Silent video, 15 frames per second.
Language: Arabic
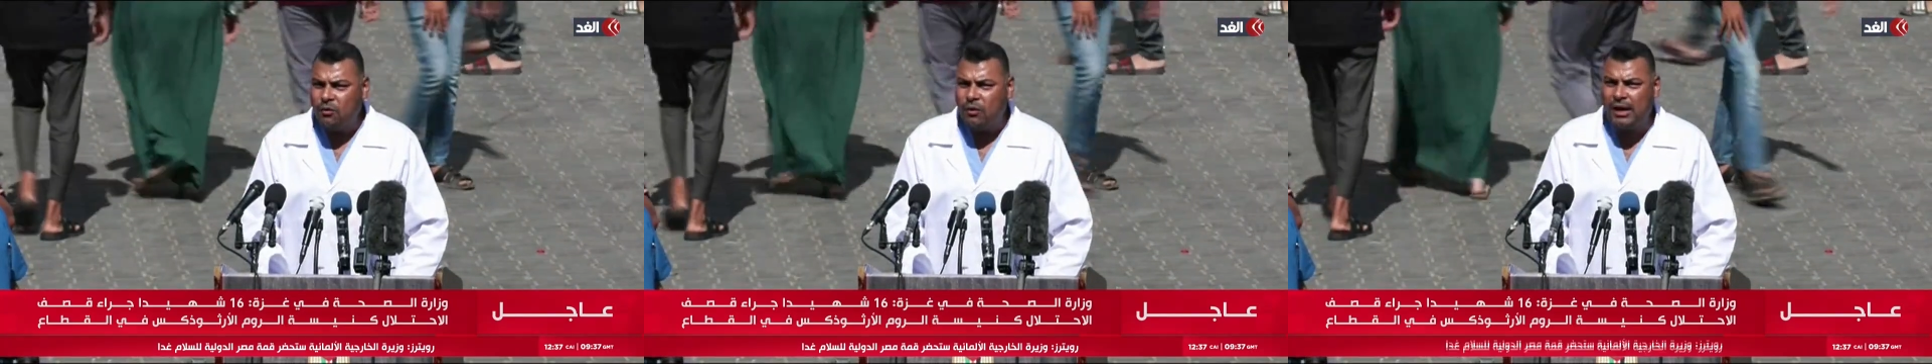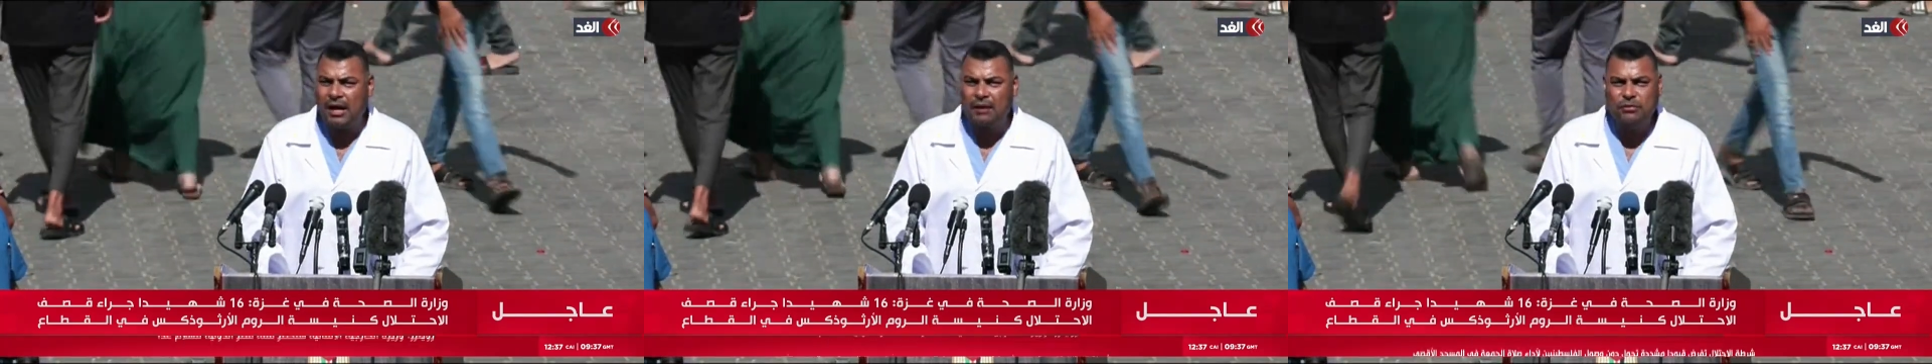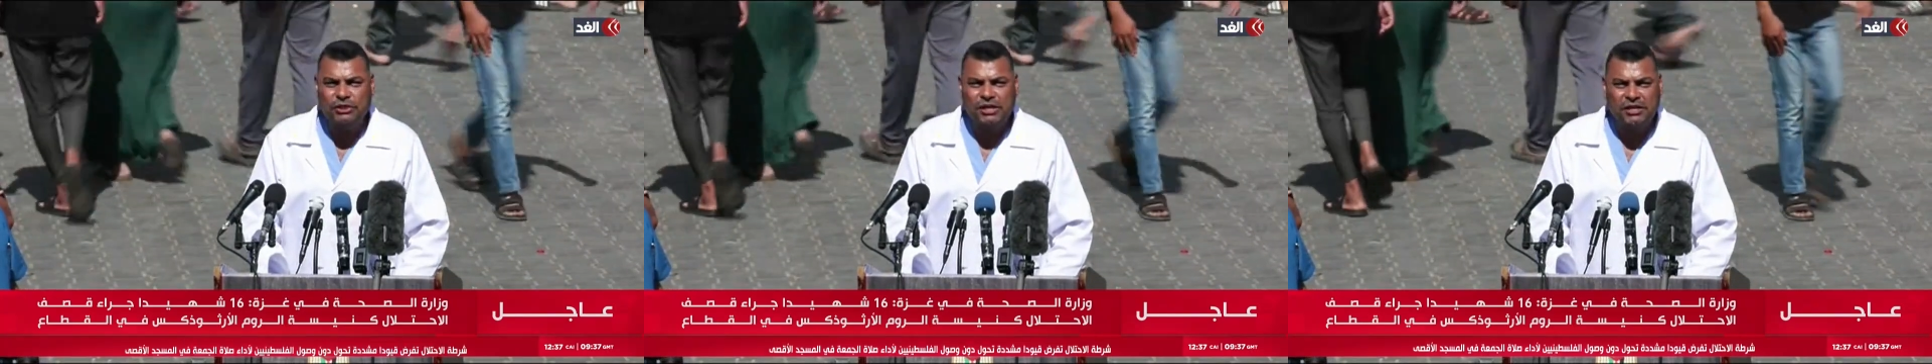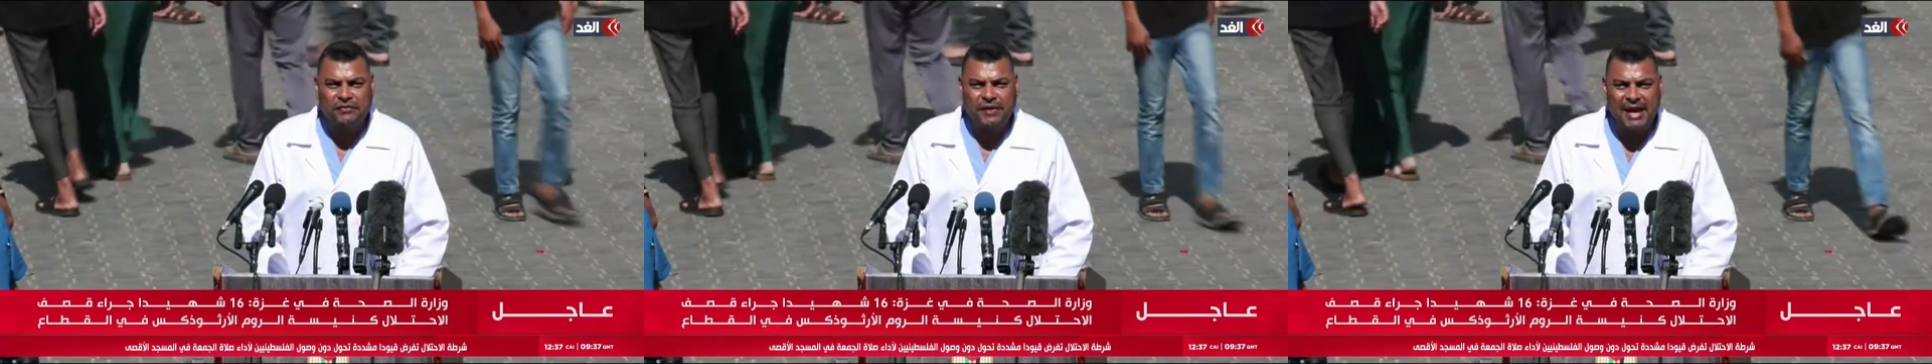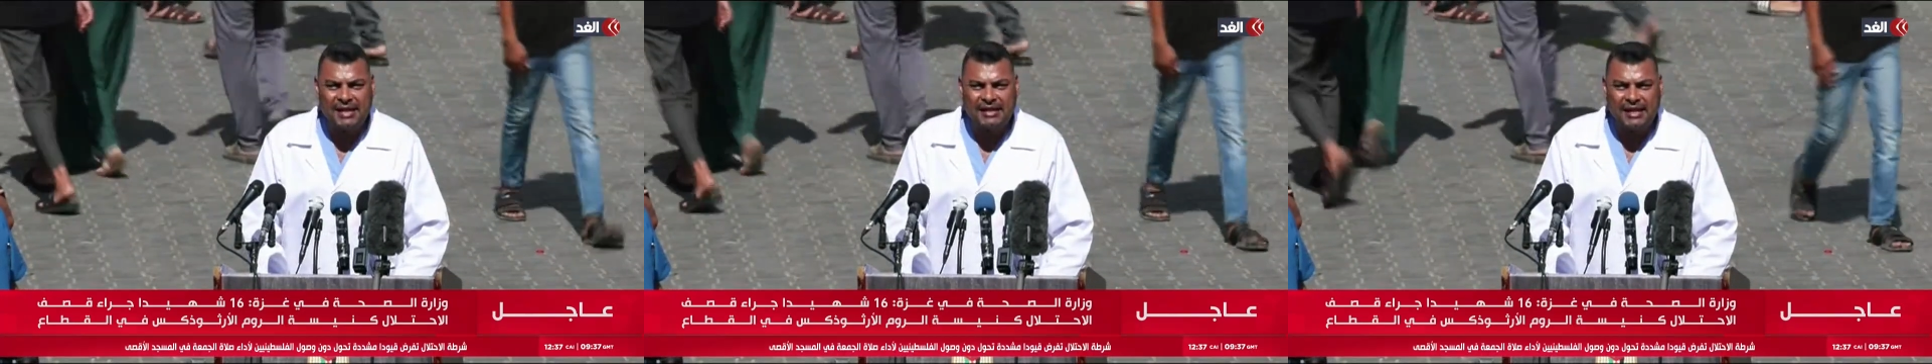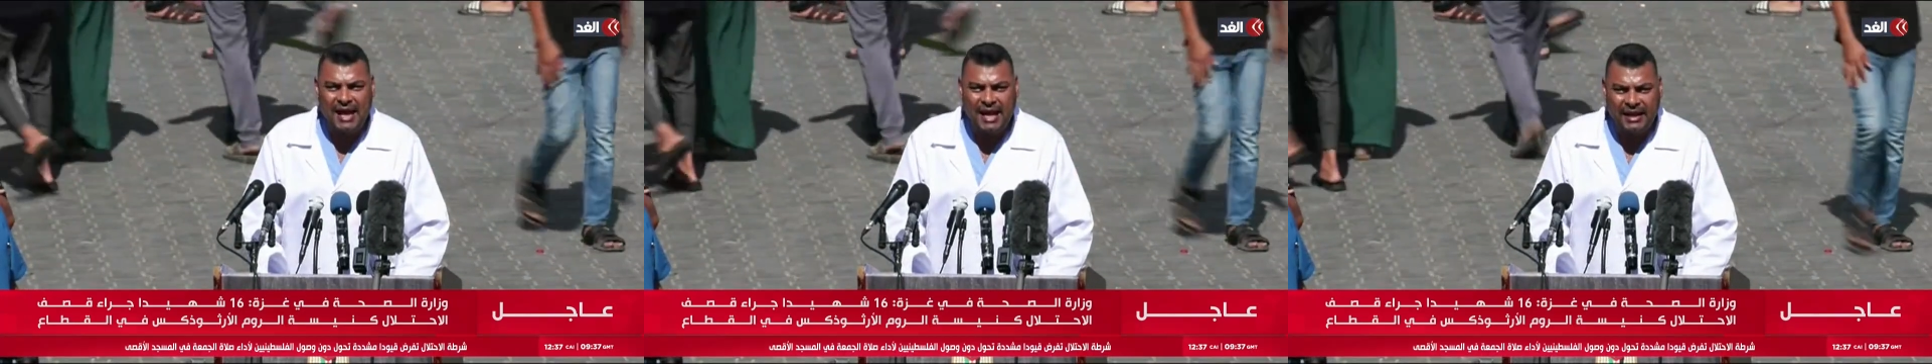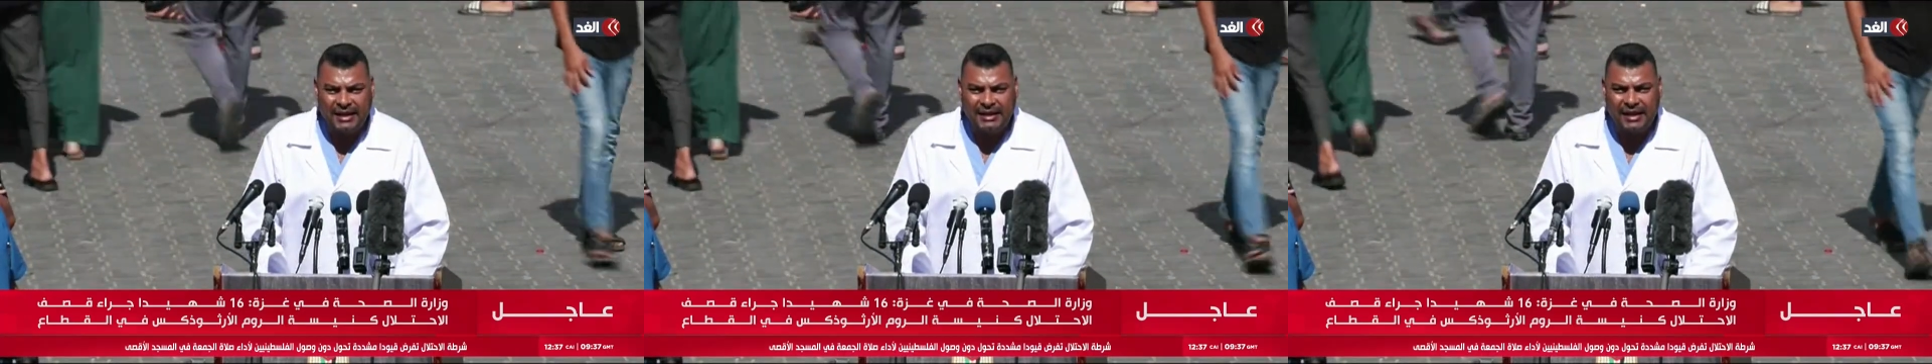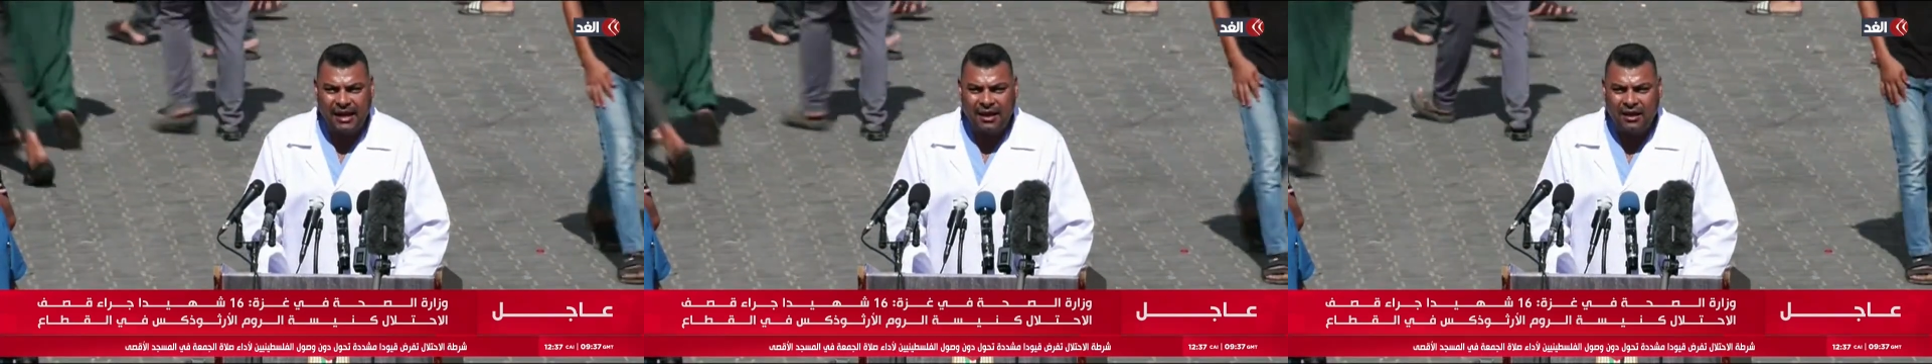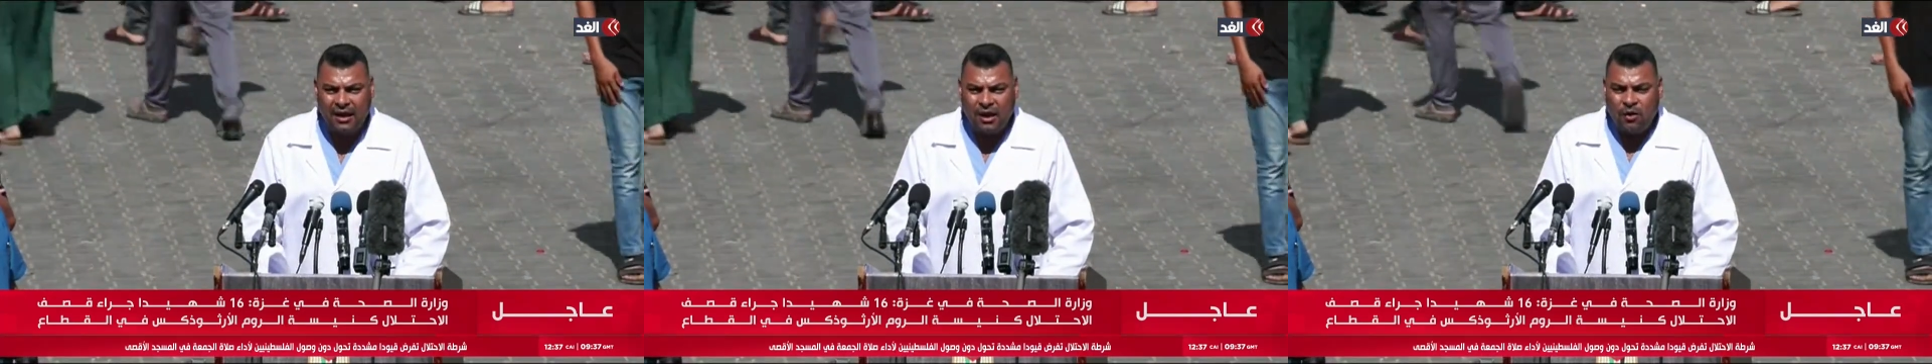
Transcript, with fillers: ولا المستشفيات الأهلية